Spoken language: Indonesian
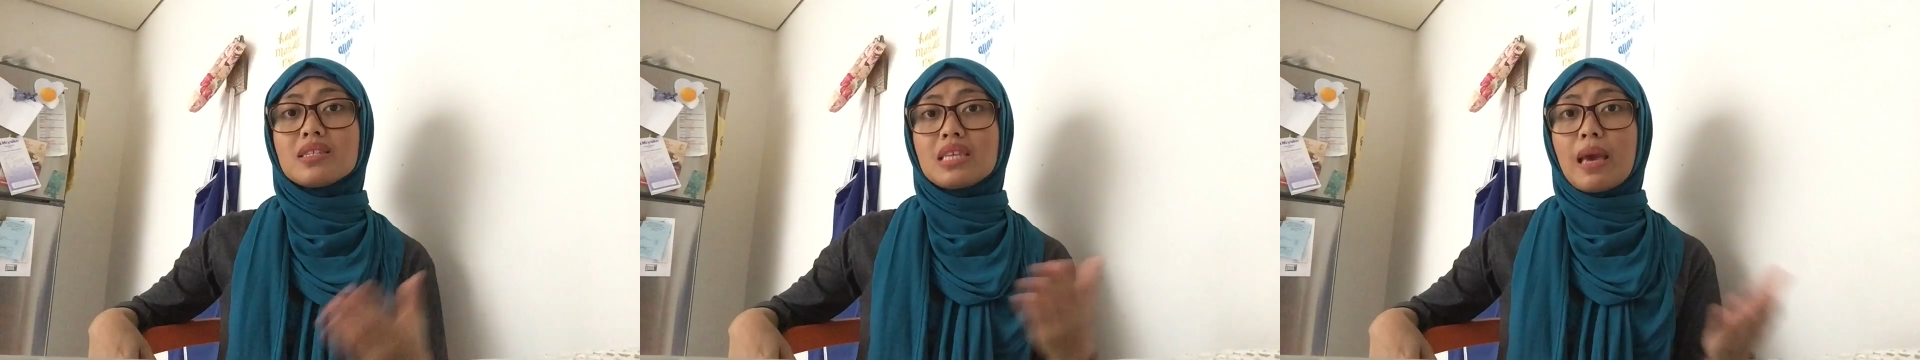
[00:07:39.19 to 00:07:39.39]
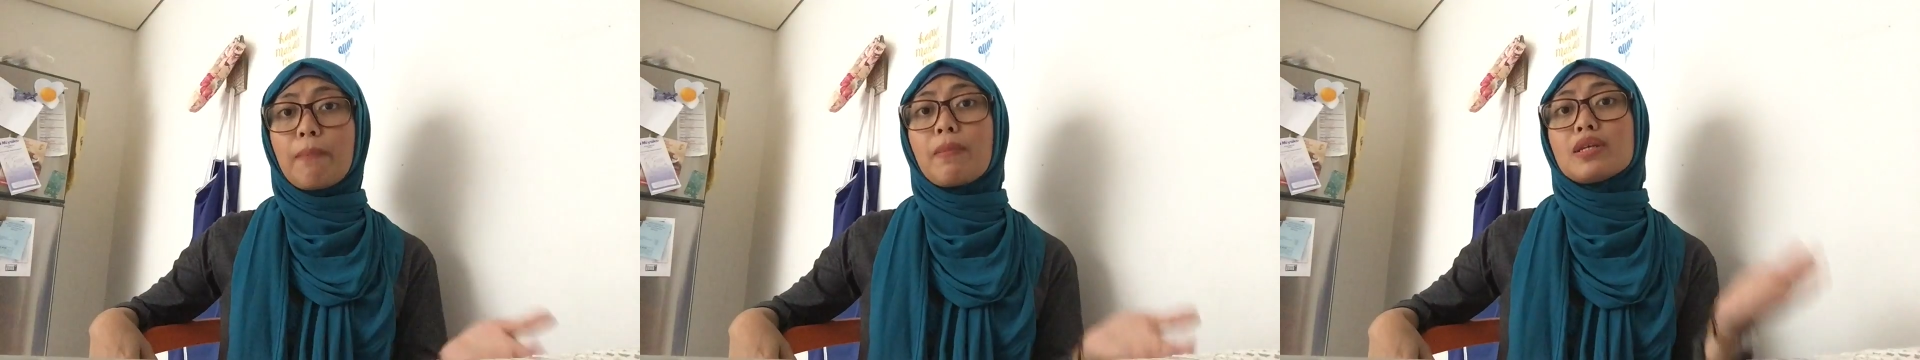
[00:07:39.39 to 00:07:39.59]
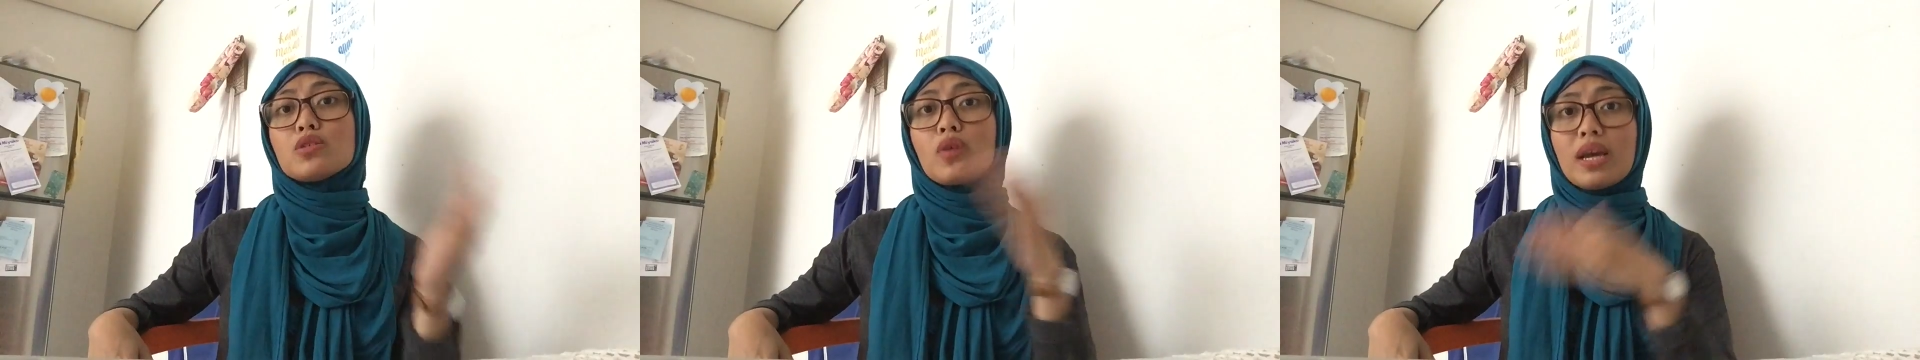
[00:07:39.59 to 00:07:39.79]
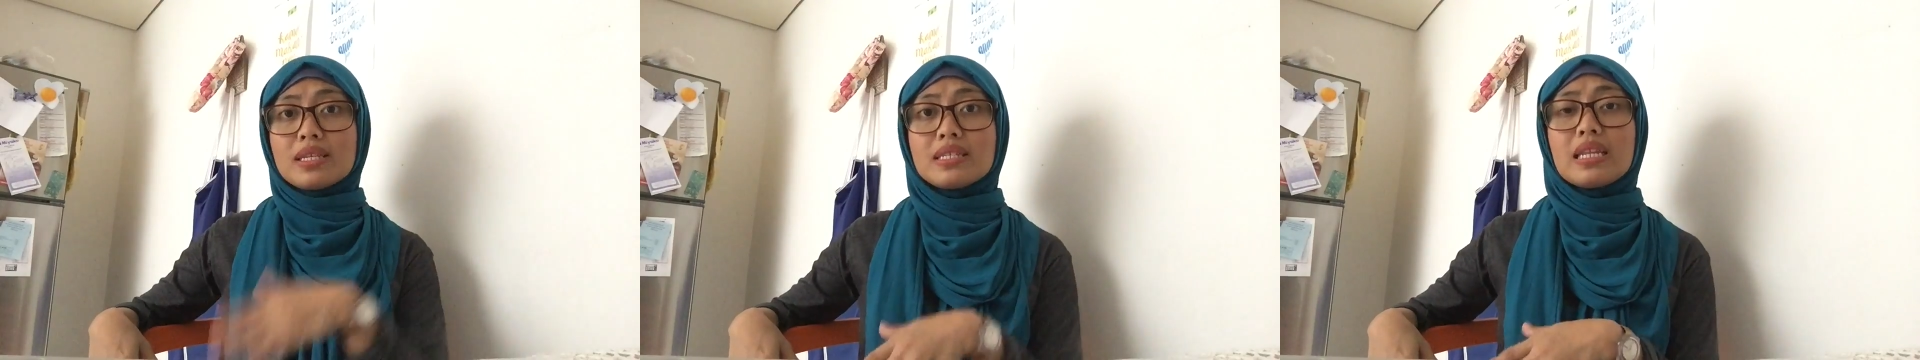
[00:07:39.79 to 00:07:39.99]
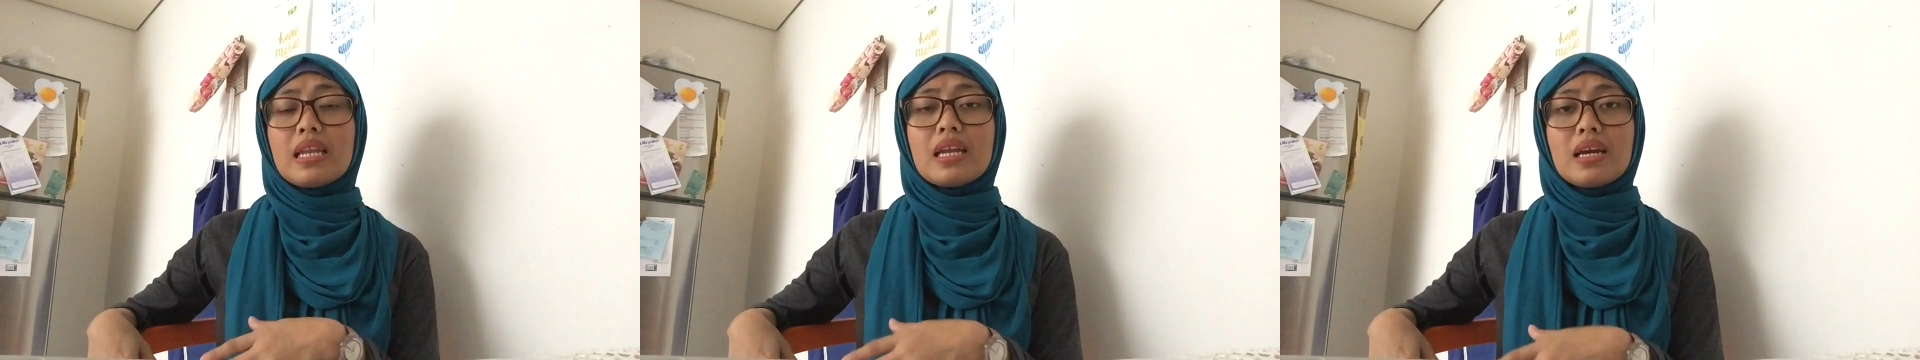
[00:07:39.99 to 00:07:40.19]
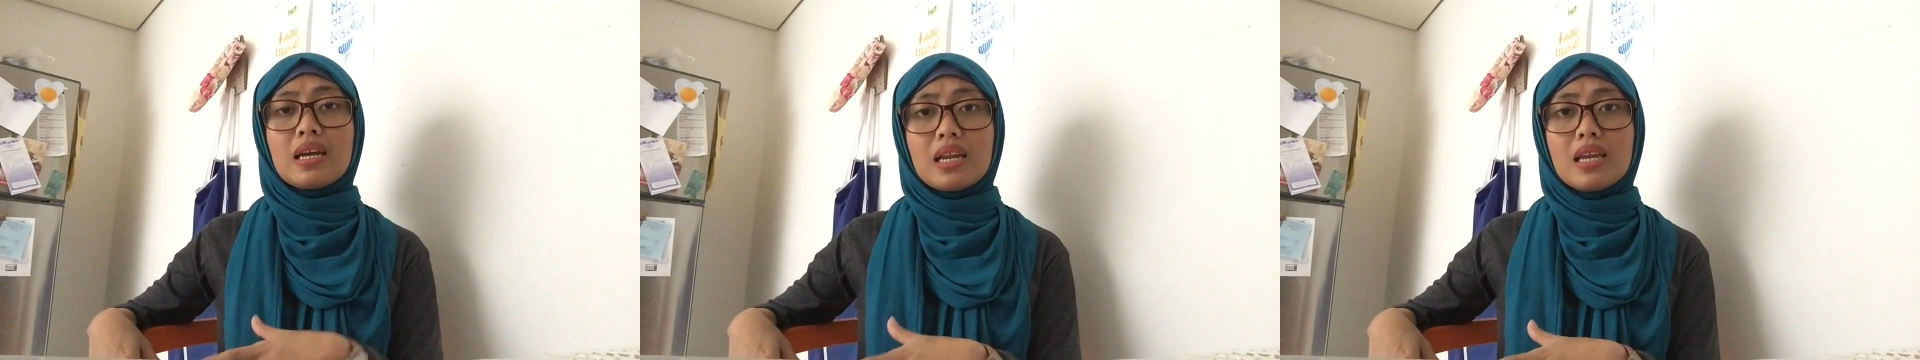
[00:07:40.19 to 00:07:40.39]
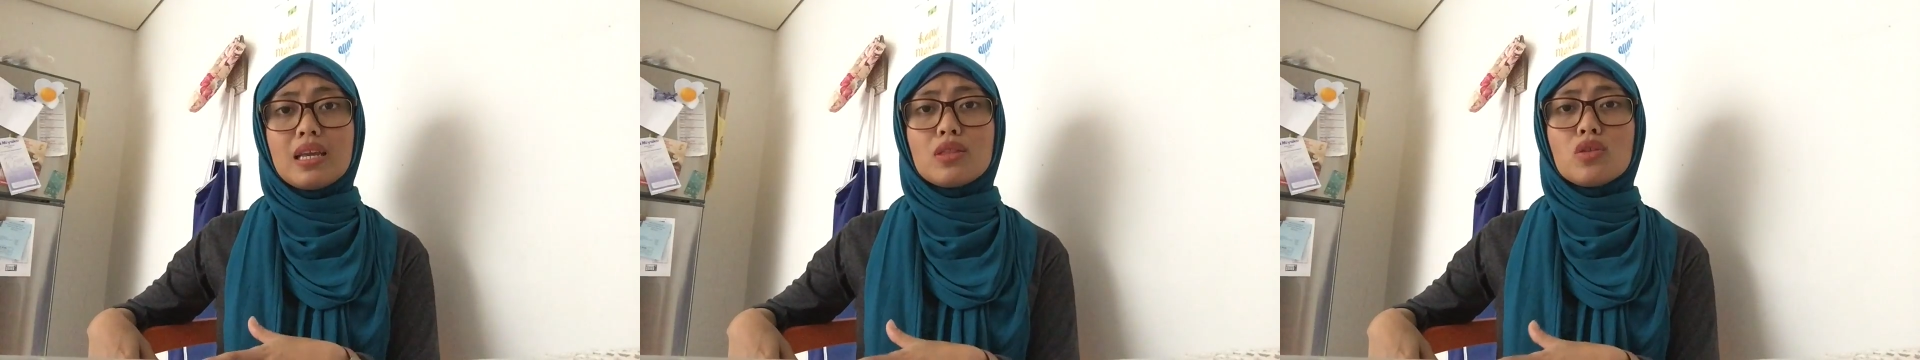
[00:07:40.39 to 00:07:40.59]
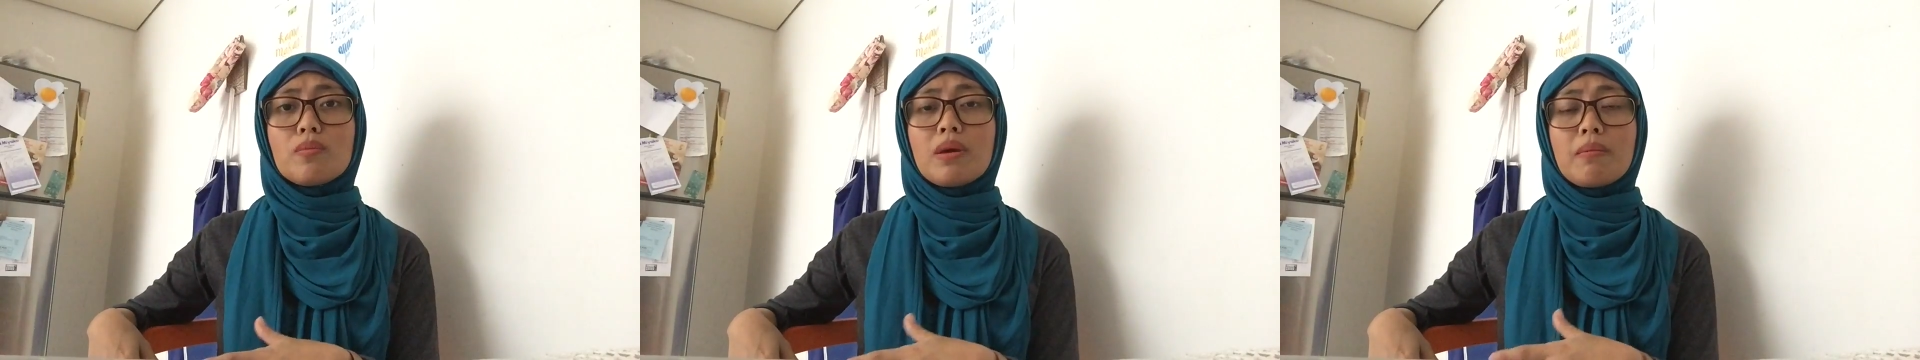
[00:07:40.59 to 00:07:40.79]
siap masuk SD
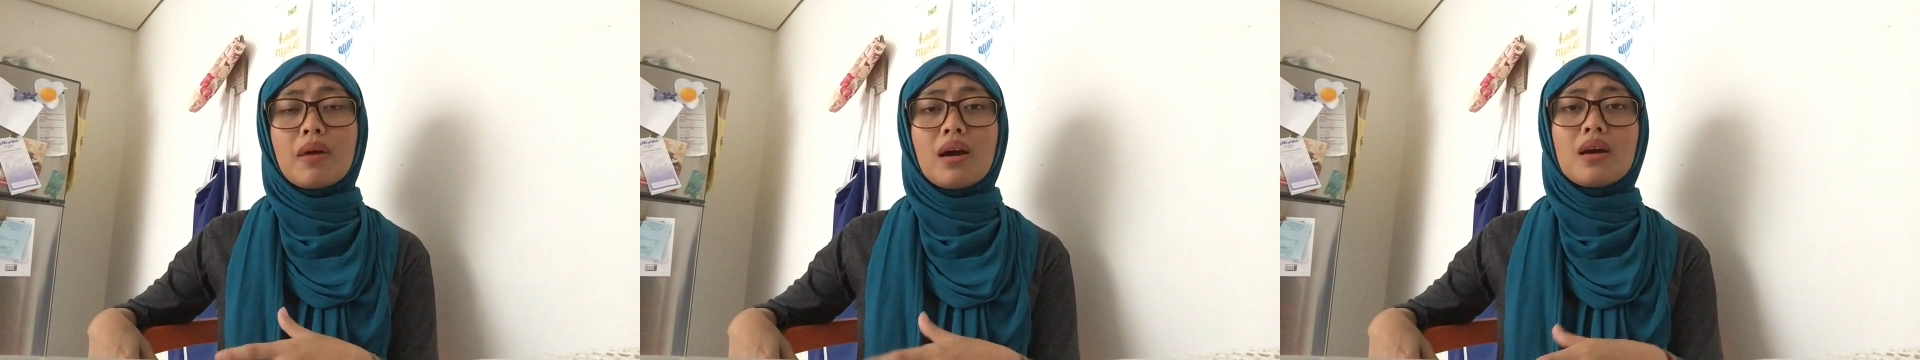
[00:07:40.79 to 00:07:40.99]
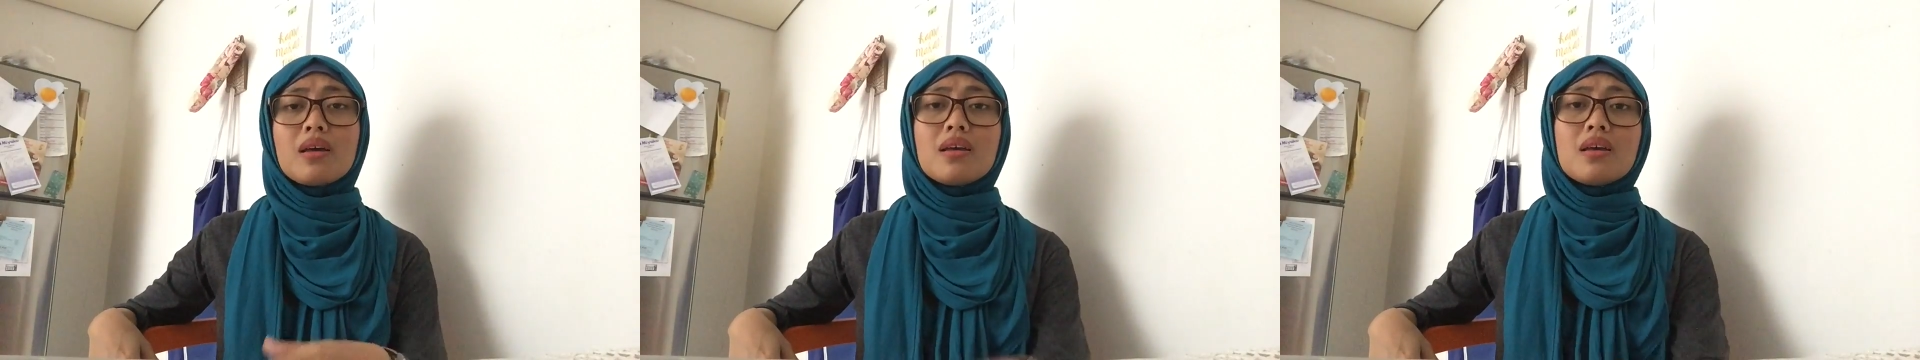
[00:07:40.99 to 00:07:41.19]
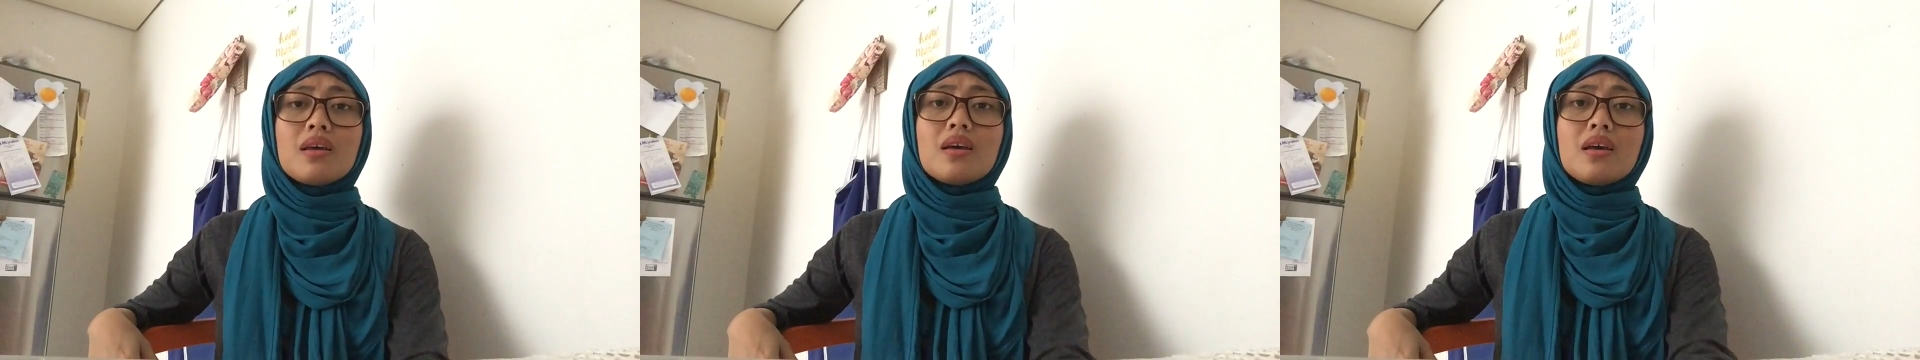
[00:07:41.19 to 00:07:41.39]
negeri itu memang